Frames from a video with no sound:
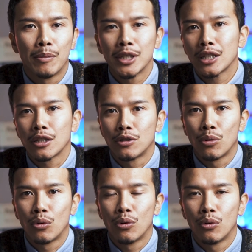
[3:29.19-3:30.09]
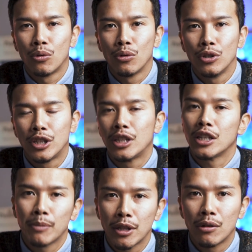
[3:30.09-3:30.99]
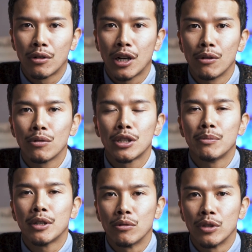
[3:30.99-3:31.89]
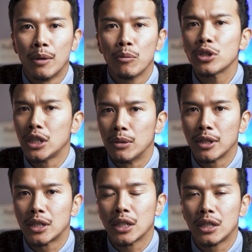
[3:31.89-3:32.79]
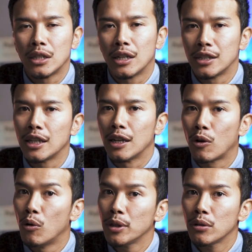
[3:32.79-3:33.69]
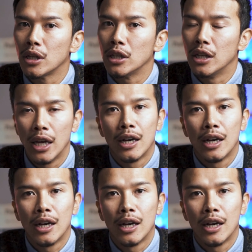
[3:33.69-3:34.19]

間違った情報を言ってしまってる可能性もあるので、もし間違っていたらぜひね、コメント欄にね、